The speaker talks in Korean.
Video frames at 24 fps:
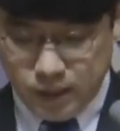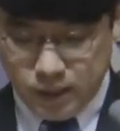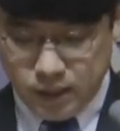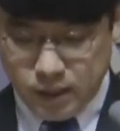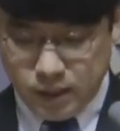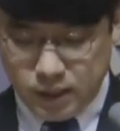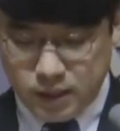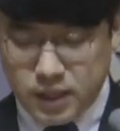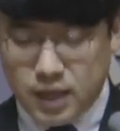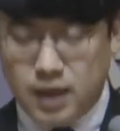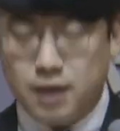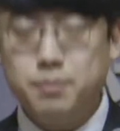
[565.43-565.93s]

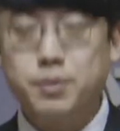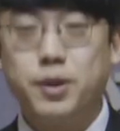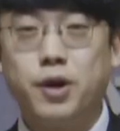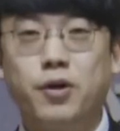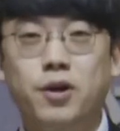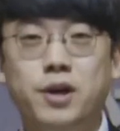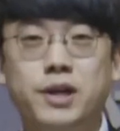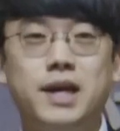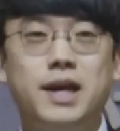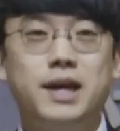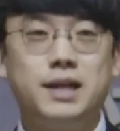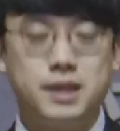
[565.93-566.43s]
그냥
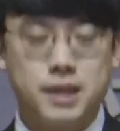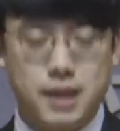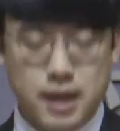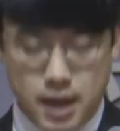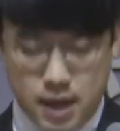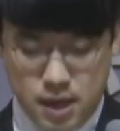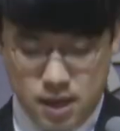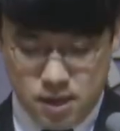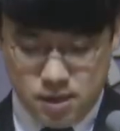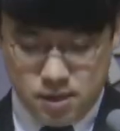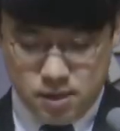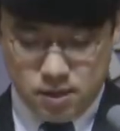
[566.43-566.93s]
별이
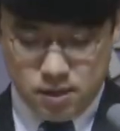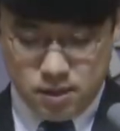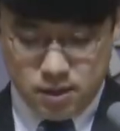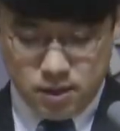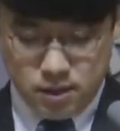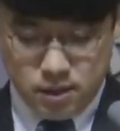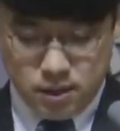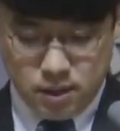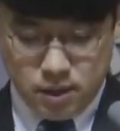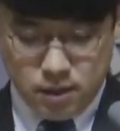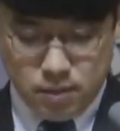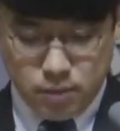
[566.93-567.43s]
아니라
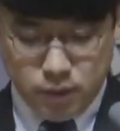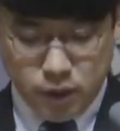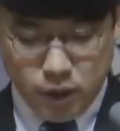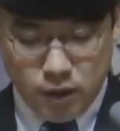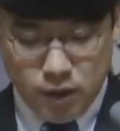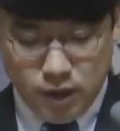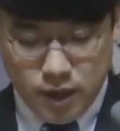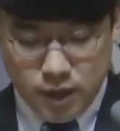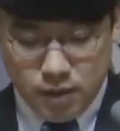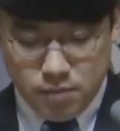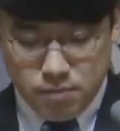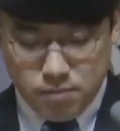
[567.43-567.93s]

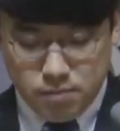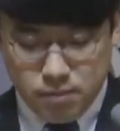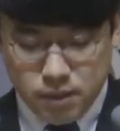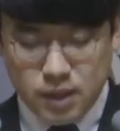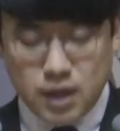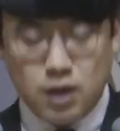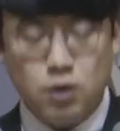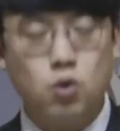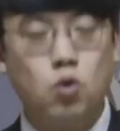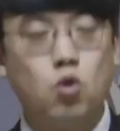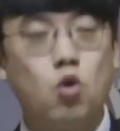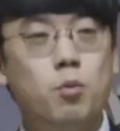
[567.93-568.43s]

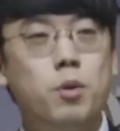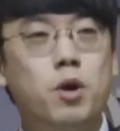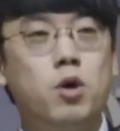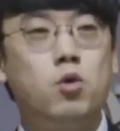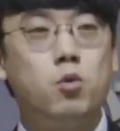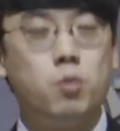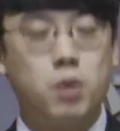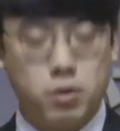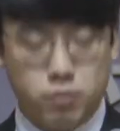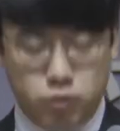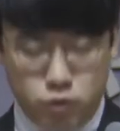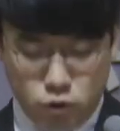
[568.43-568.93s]
별님이라고
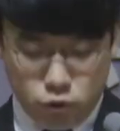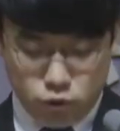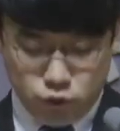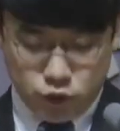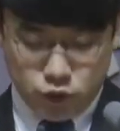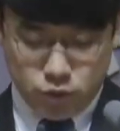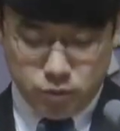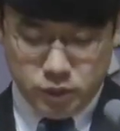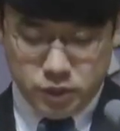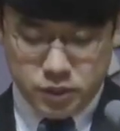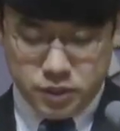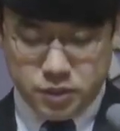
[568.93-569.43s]
꼬박꼬박
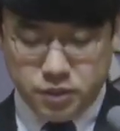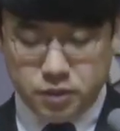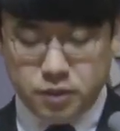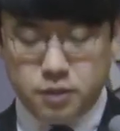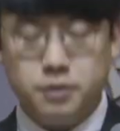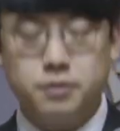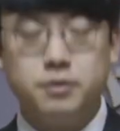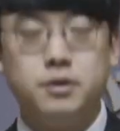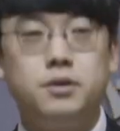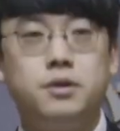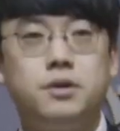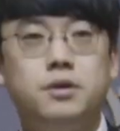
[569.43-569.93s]

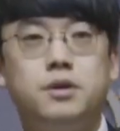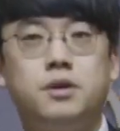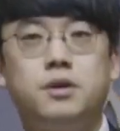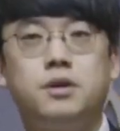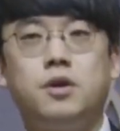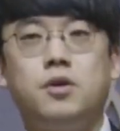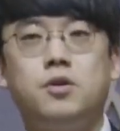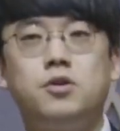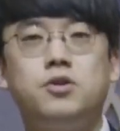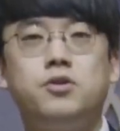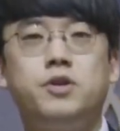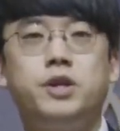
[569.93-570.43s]
불러주시면서
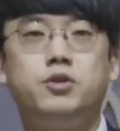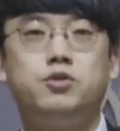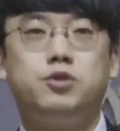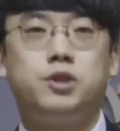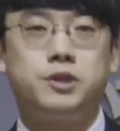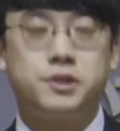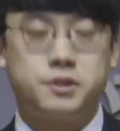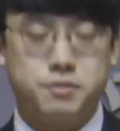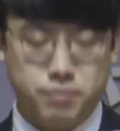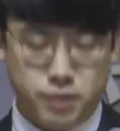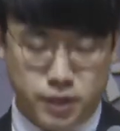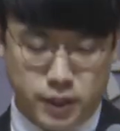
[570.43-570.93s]
격려해
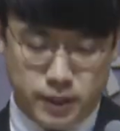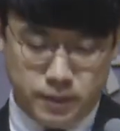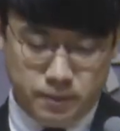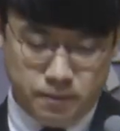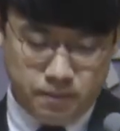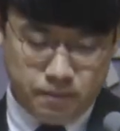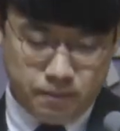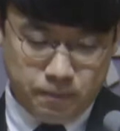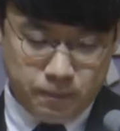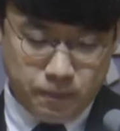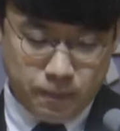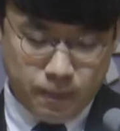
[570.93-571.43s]
주셨습니다.
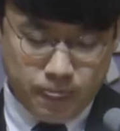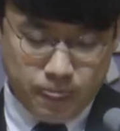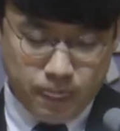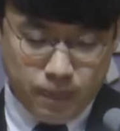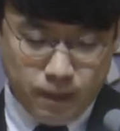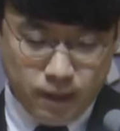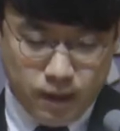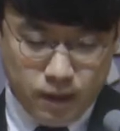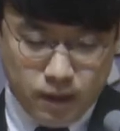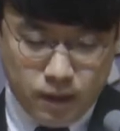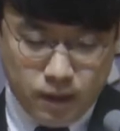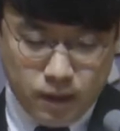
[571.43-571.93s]

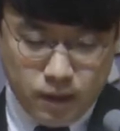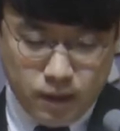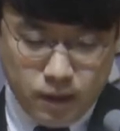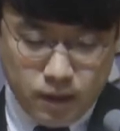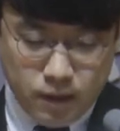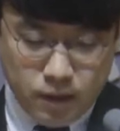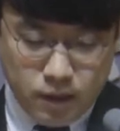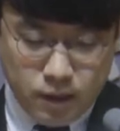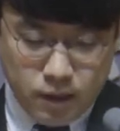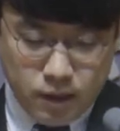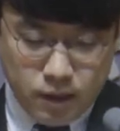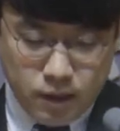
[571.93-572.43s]

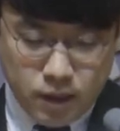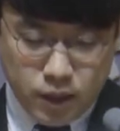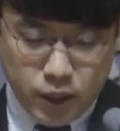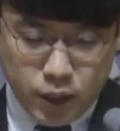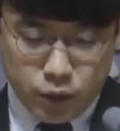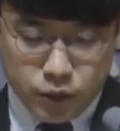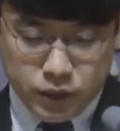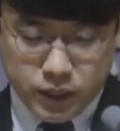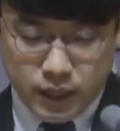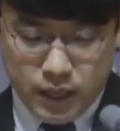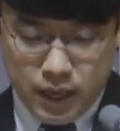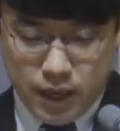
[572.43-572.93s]

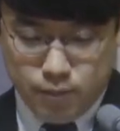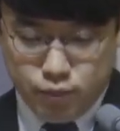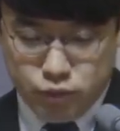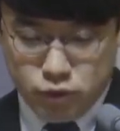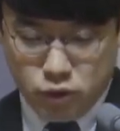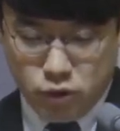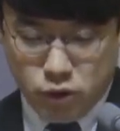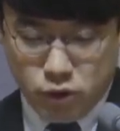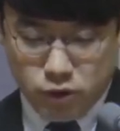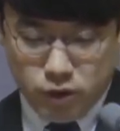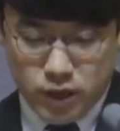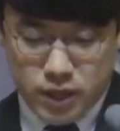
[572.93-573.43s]
그리고 제가
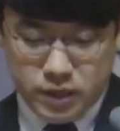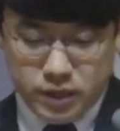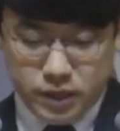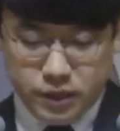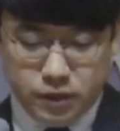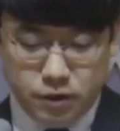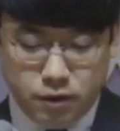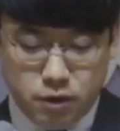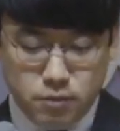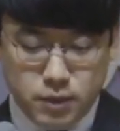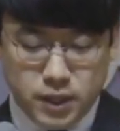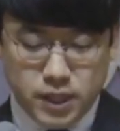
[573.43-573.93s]
앞으로 걸어갈
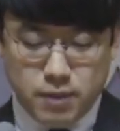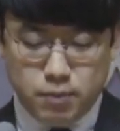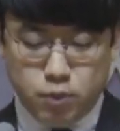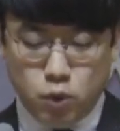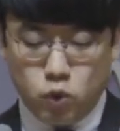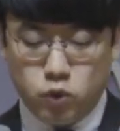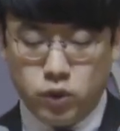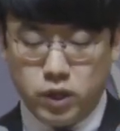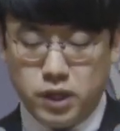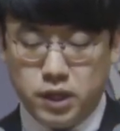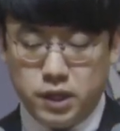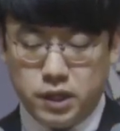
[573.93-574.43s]
길이 얼마나
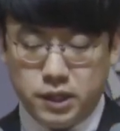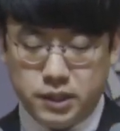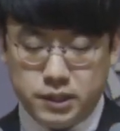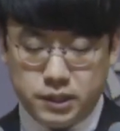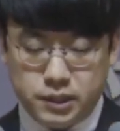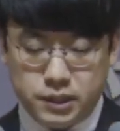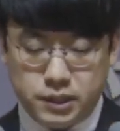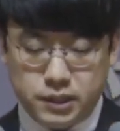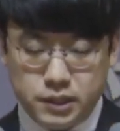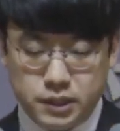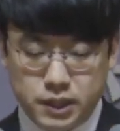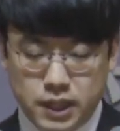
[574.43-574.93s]
복된
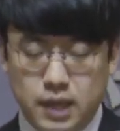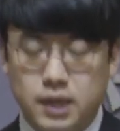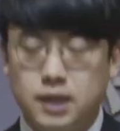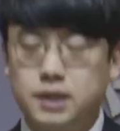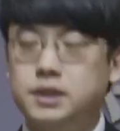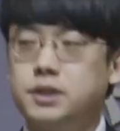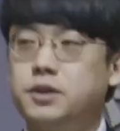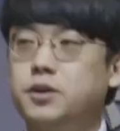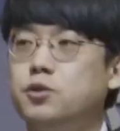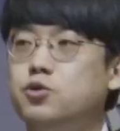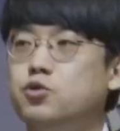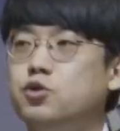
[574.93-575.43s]
길인지를
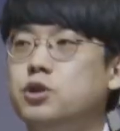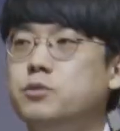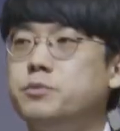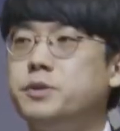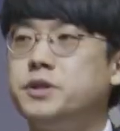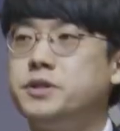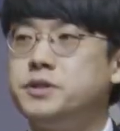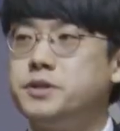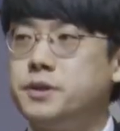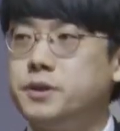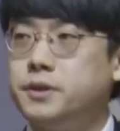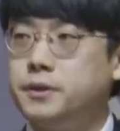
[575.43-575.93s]
상기시켜
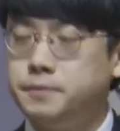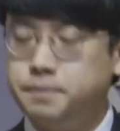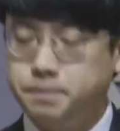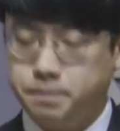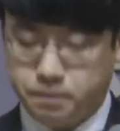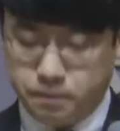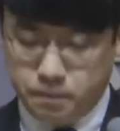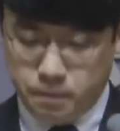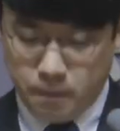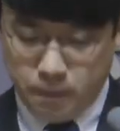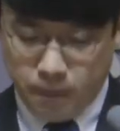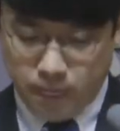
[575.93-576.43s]
주시면서
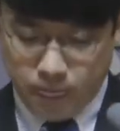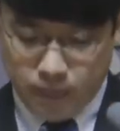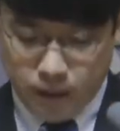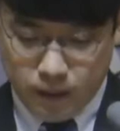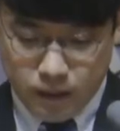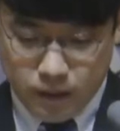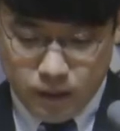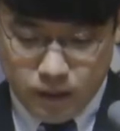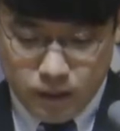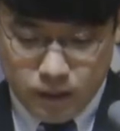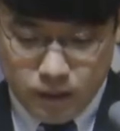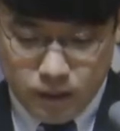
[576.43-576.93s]

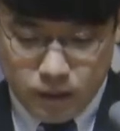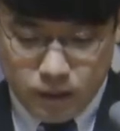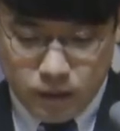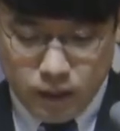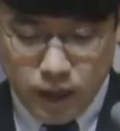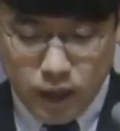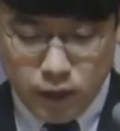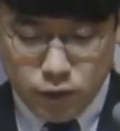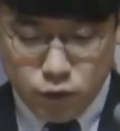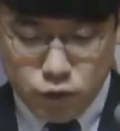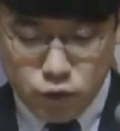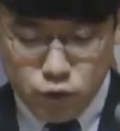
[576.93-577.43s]

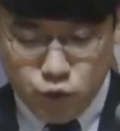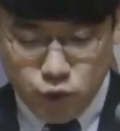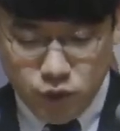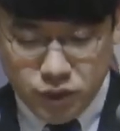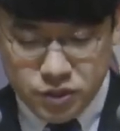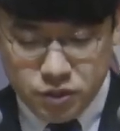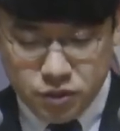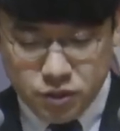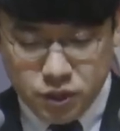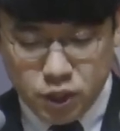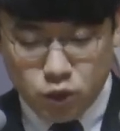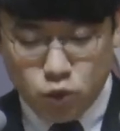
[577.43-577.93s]
내가 너를
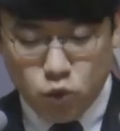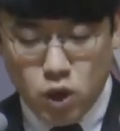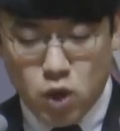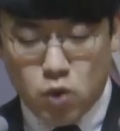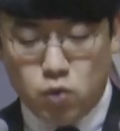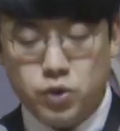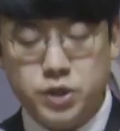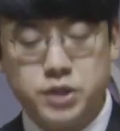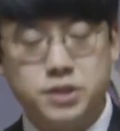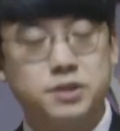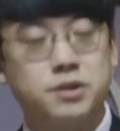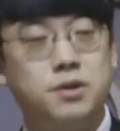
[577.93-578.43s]
위해서
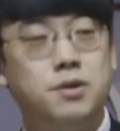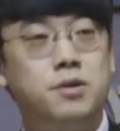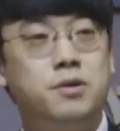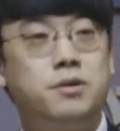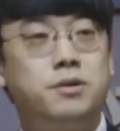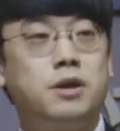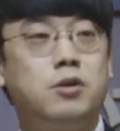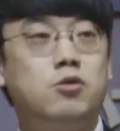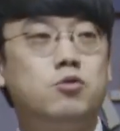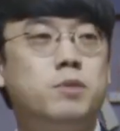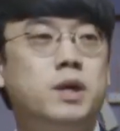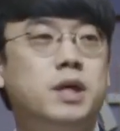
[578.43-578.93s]
기도하고 있어.
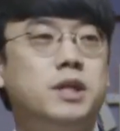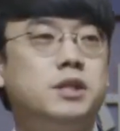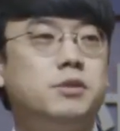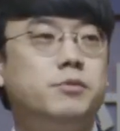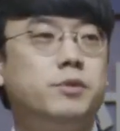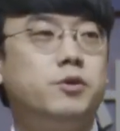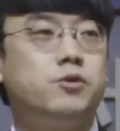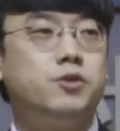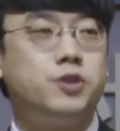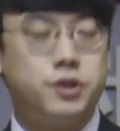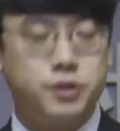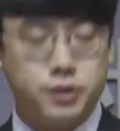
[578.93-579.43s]
라고
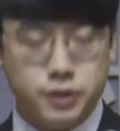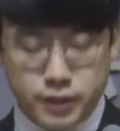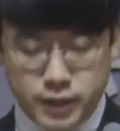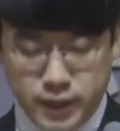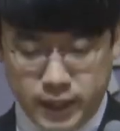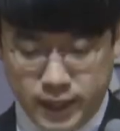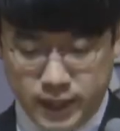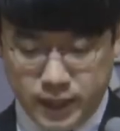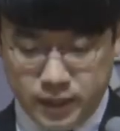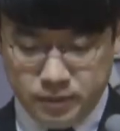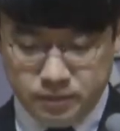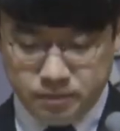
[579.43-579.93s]
말씀해
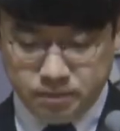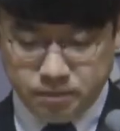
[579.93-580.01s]
주셨는데,